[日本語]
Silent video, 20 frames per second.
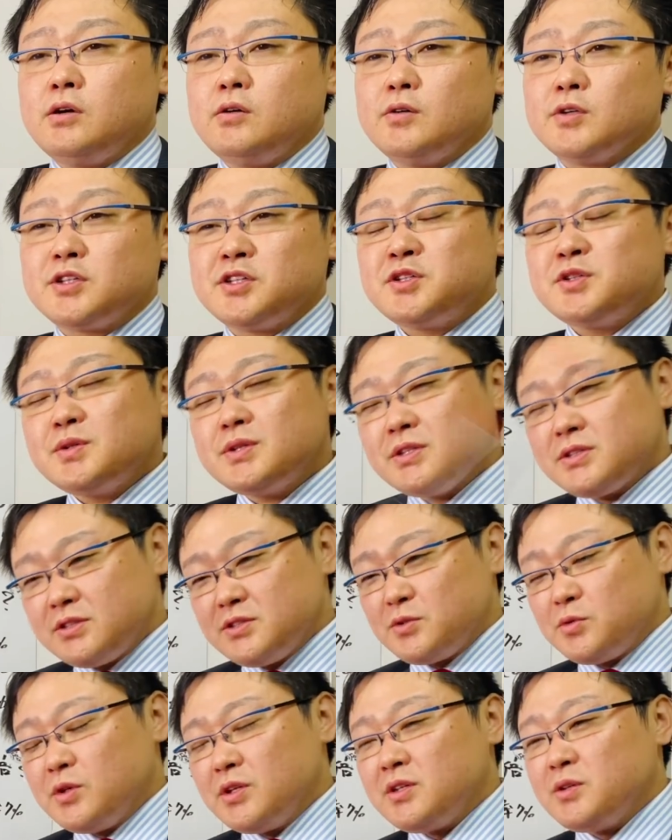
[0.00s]
私はです
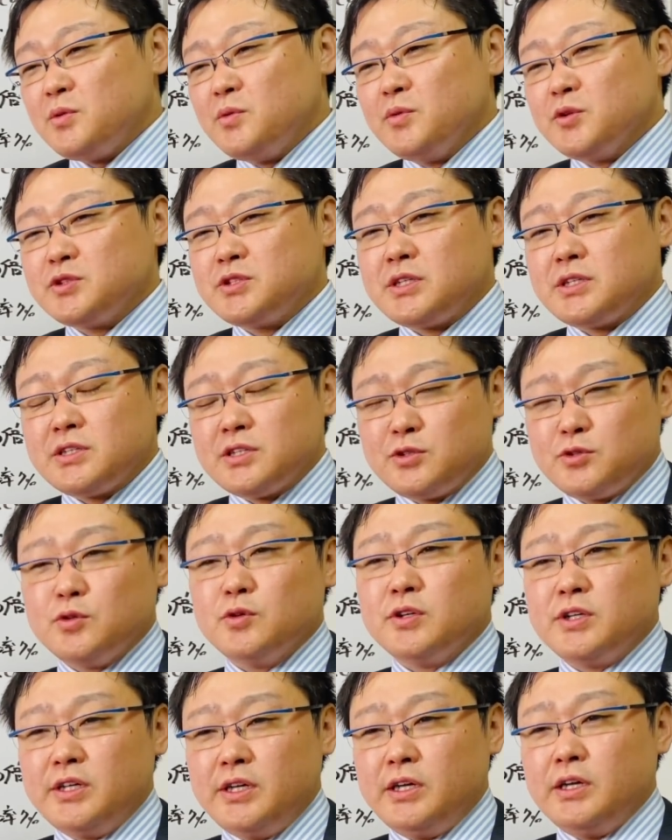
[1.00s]
ねこの間も申し上げた
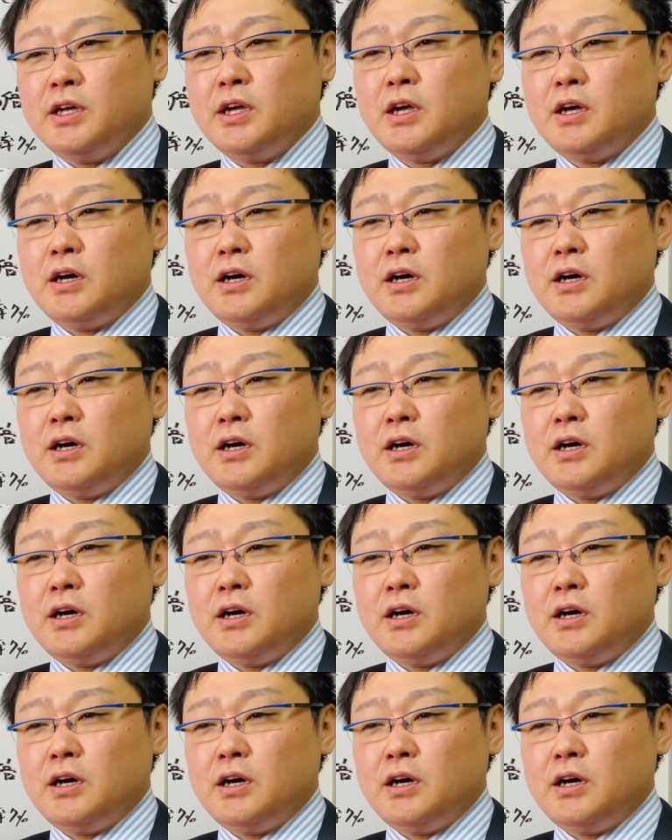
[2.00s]
通り